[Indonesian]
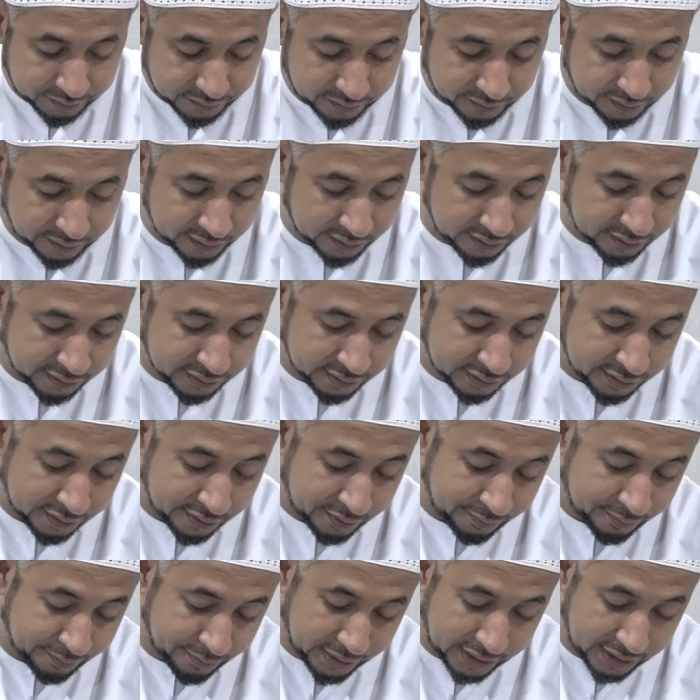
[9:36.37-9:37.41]
Hmm?
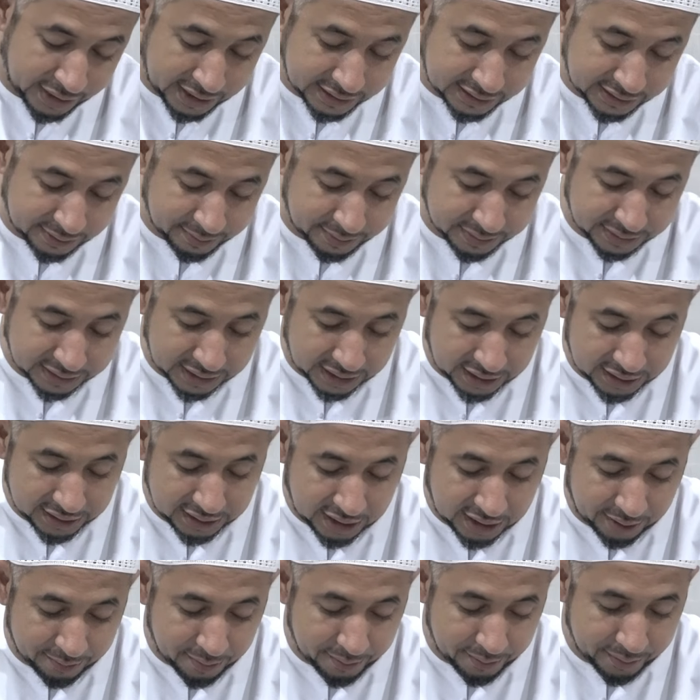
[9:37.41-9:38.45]
Mereka sama sekali
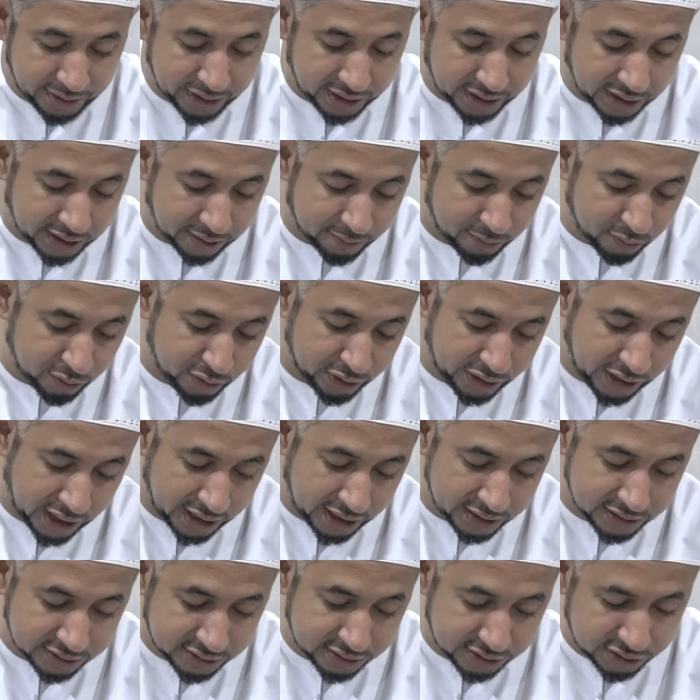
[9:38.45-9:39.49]
tidak memiliki
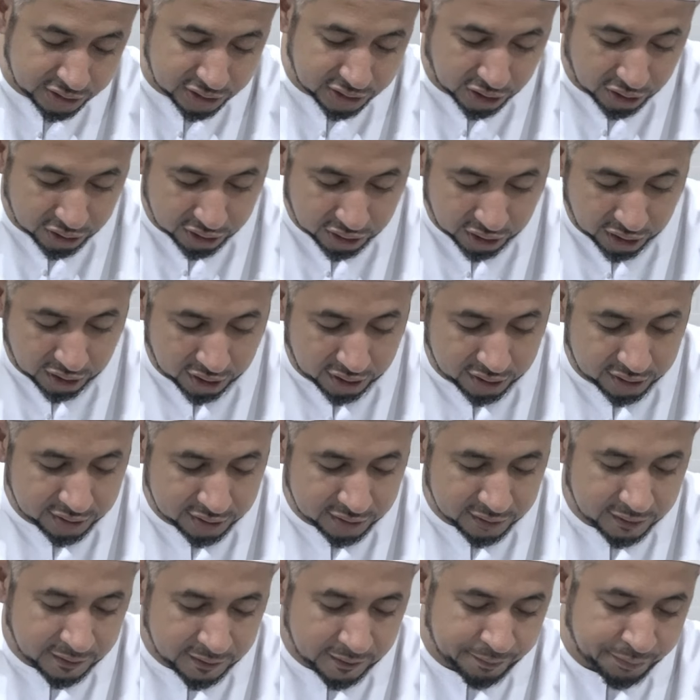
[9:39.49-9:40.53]
kemuliaan di sisi
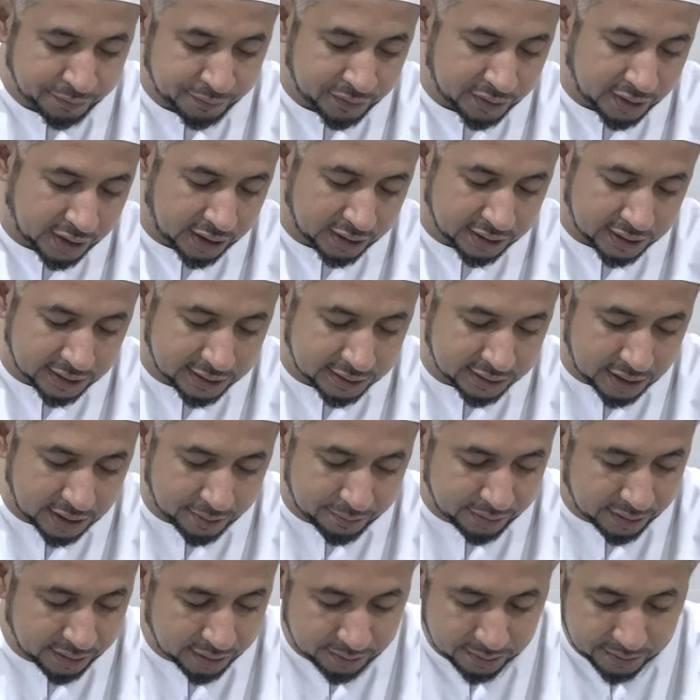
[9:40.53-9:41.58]
Allah ya, dan
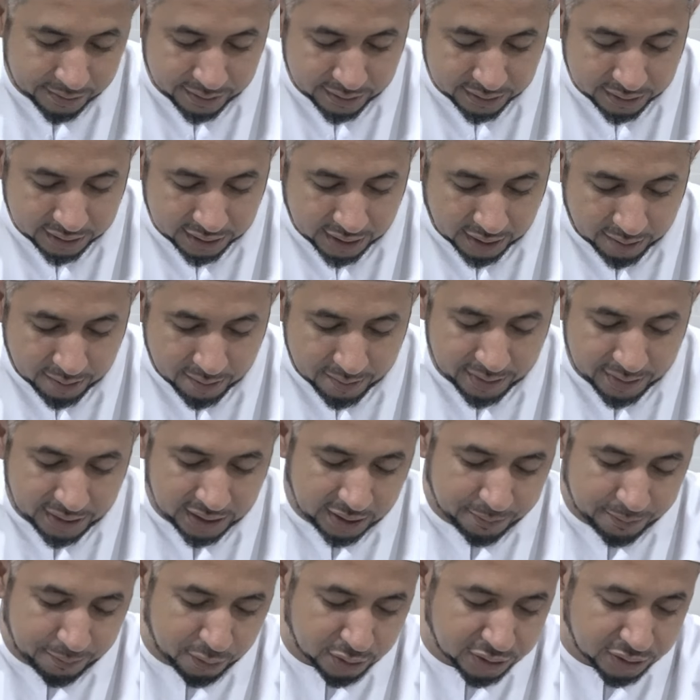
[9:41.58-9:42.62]
tidak punya tidak
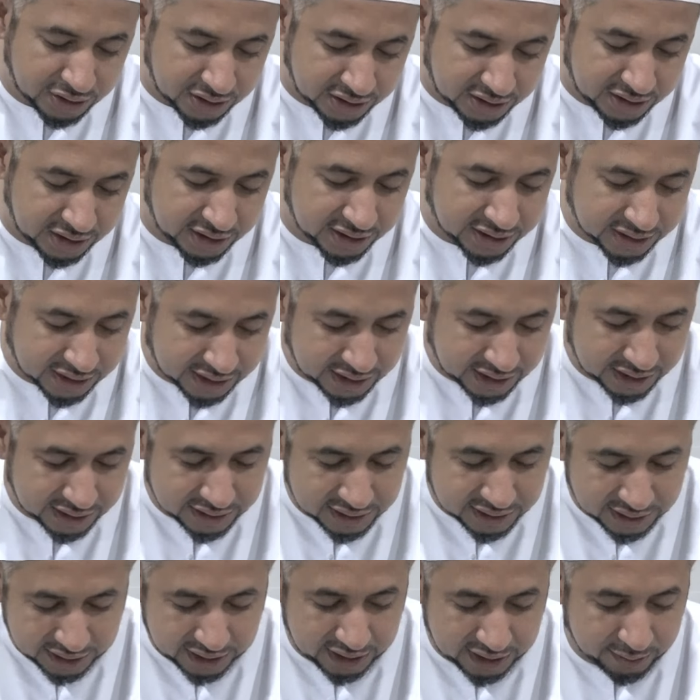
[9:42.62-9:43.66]
memiliki posisi
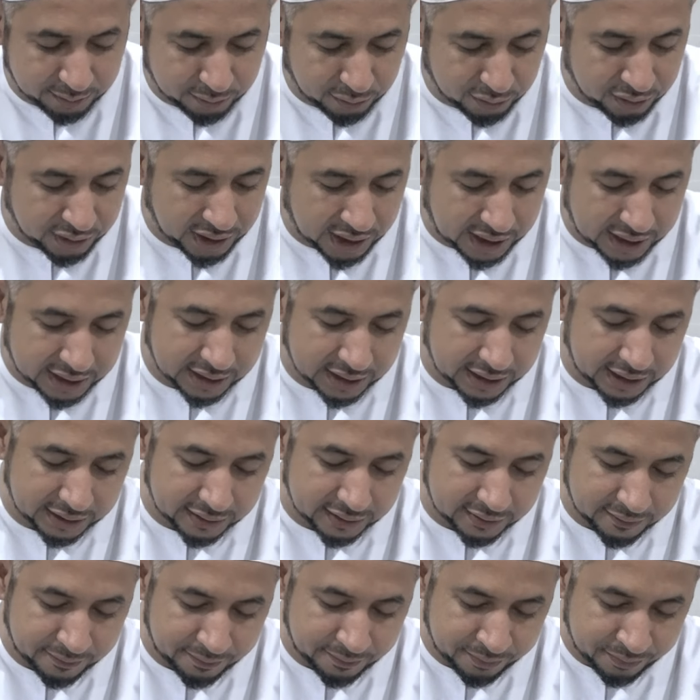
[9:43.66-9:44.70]
sedikit pun di
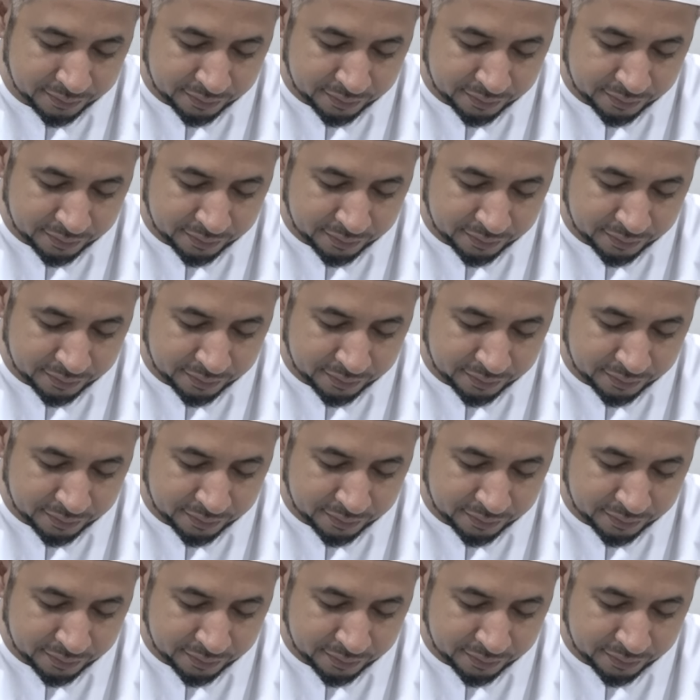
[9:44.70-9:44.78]
akhirat.